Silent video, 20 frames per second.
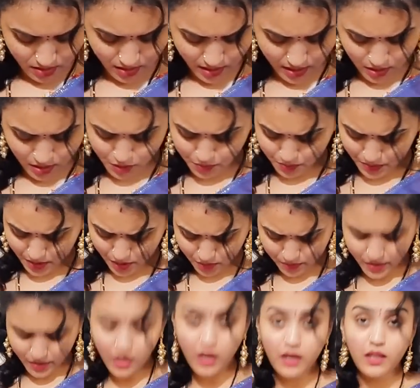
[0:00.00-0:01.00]
ట్రాన్స్పరెంట్
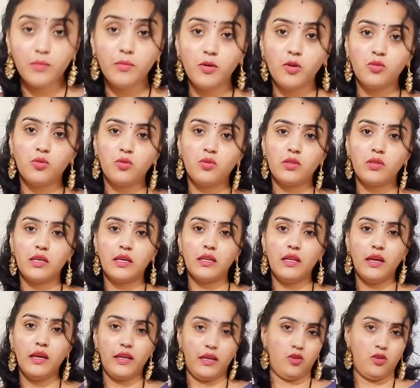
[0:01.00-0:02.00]
మీకు అర్థమవుతుంది
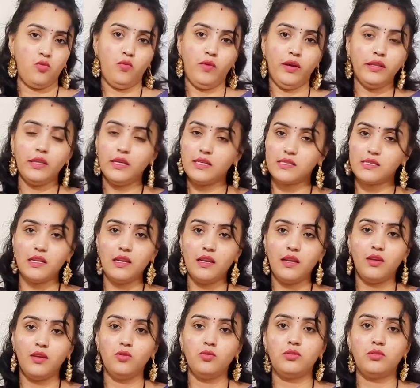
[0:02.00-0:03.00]
కదా ఎక్కువైతే అసలు
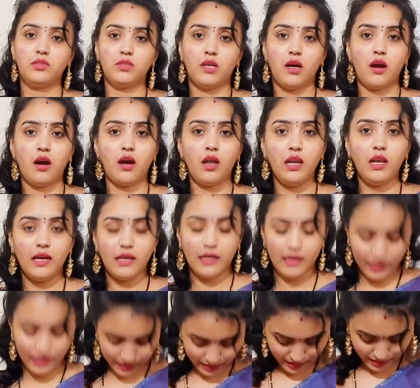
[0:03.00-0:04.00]
లేదు చాలా
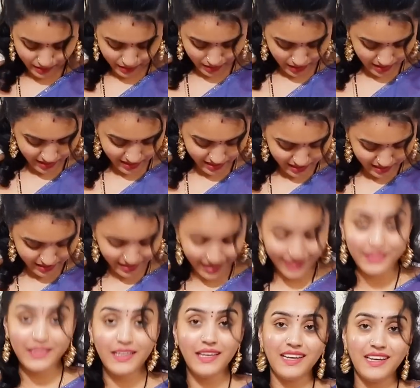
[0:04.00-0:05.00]
ఇంత
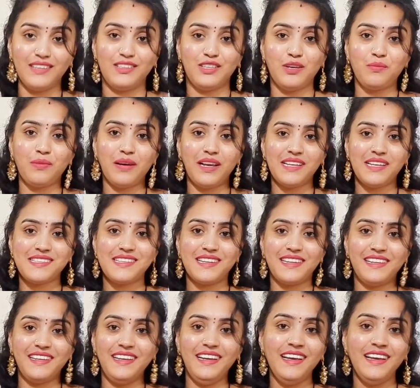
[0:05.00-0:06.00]
నథింగ్ అని చెప్పాలి
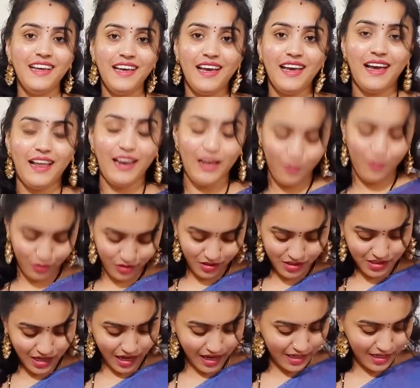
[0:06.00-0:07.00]
అసలు ఇది అలా ఉంది
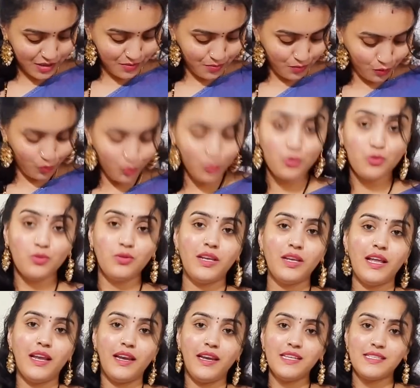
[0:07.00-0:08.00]
చాలా స్మూత్
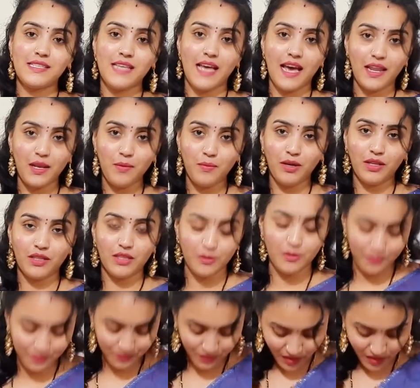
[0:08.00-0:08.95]
ఉందండి శారీ మాత్రం